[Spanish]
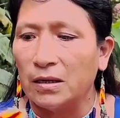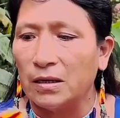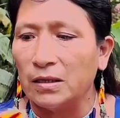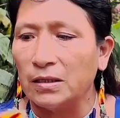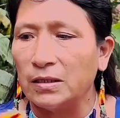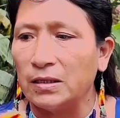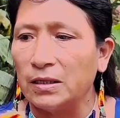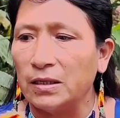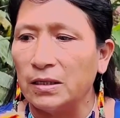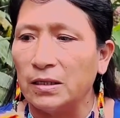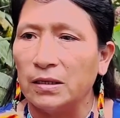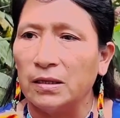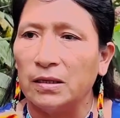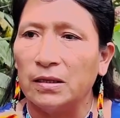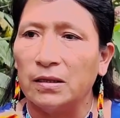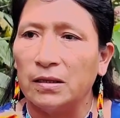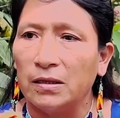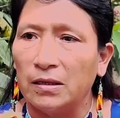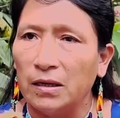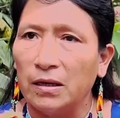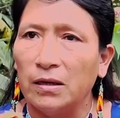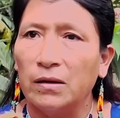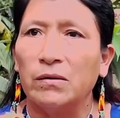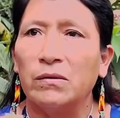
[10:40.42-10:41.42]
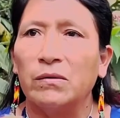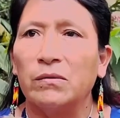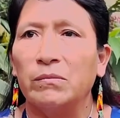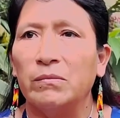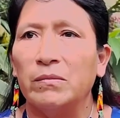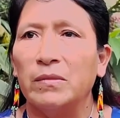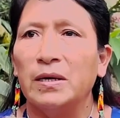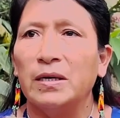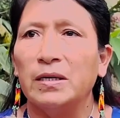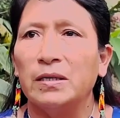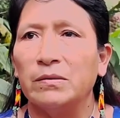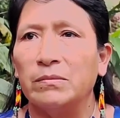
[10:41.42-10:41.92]
que se dé
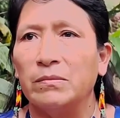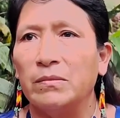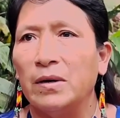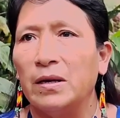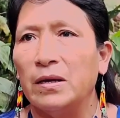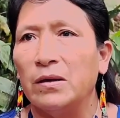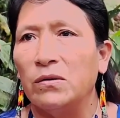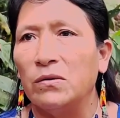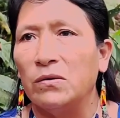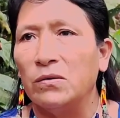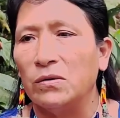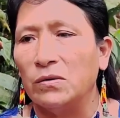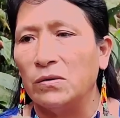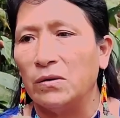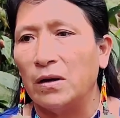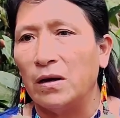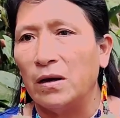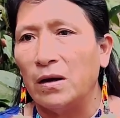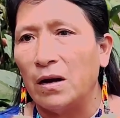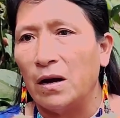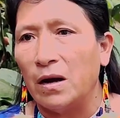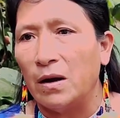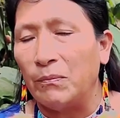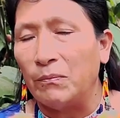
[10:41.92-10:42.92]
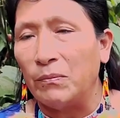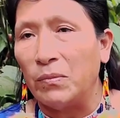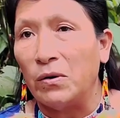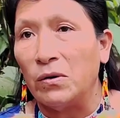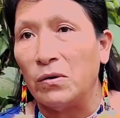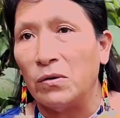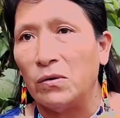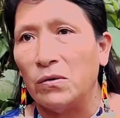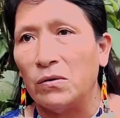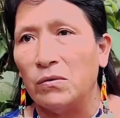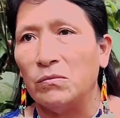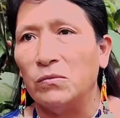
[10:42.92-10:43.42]
mayor
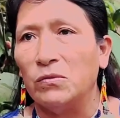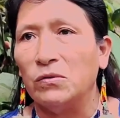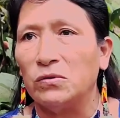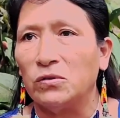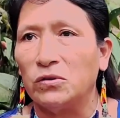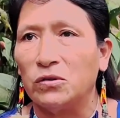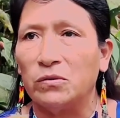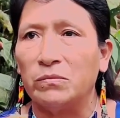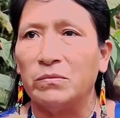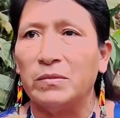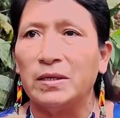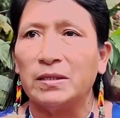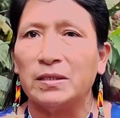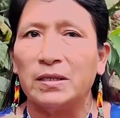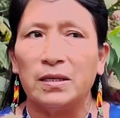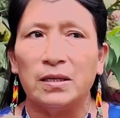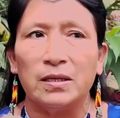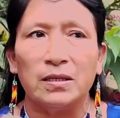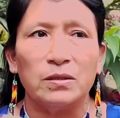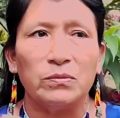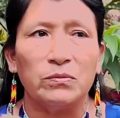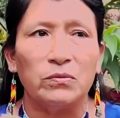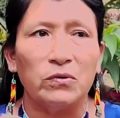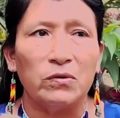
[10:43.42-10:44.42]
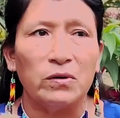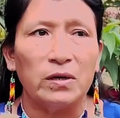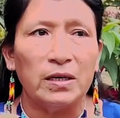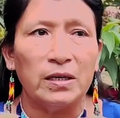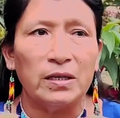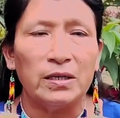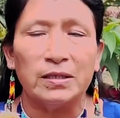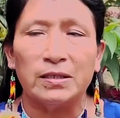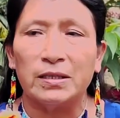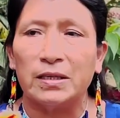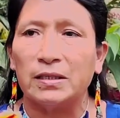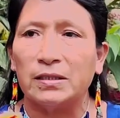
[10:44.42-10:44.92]
apoyo mucho más a las
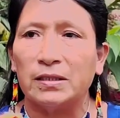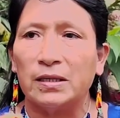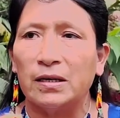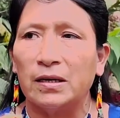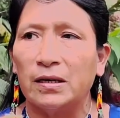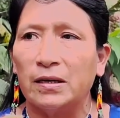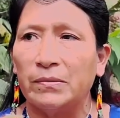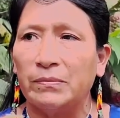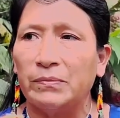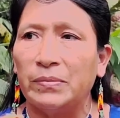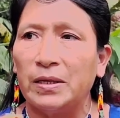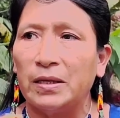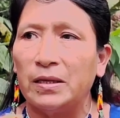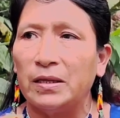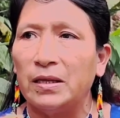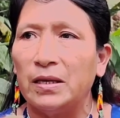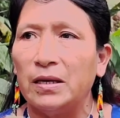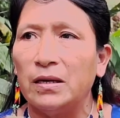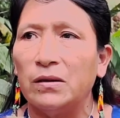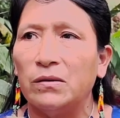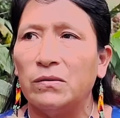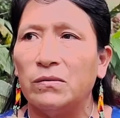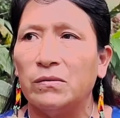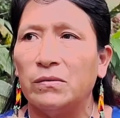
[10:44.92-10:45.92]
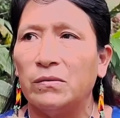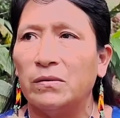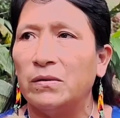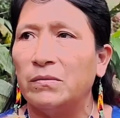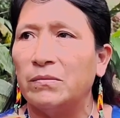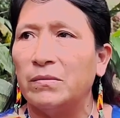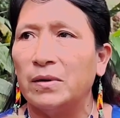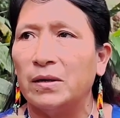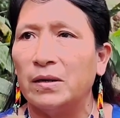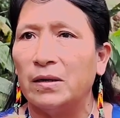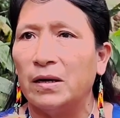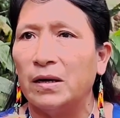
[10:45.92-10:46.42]
mujeres que están emprendiendo y
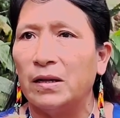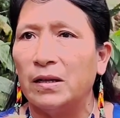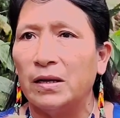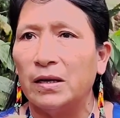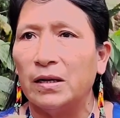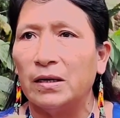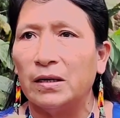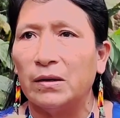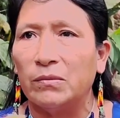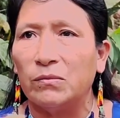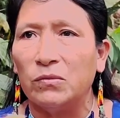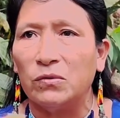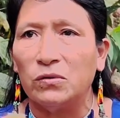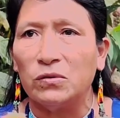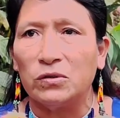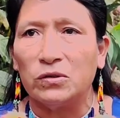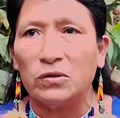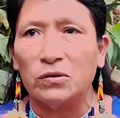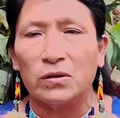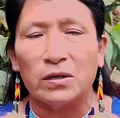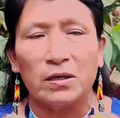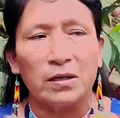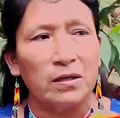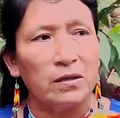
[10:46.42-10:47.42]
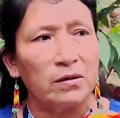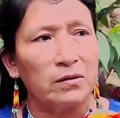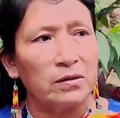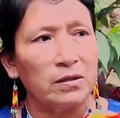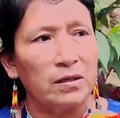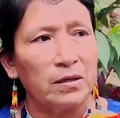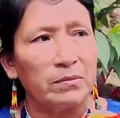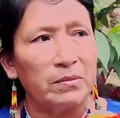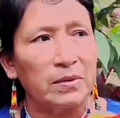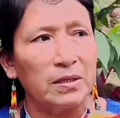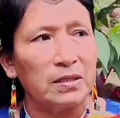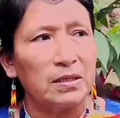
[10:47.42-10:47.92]
me alegra mucho que los
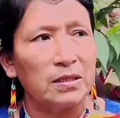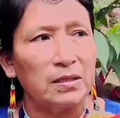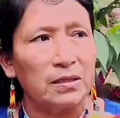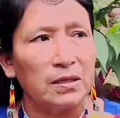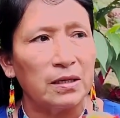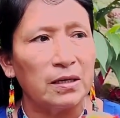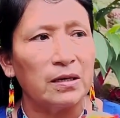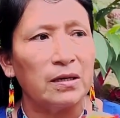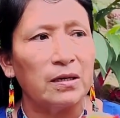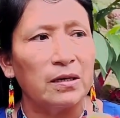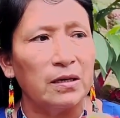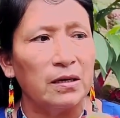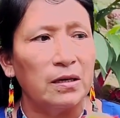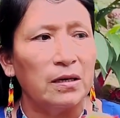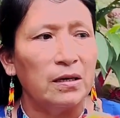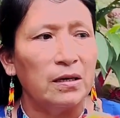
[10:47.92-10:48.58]
demás están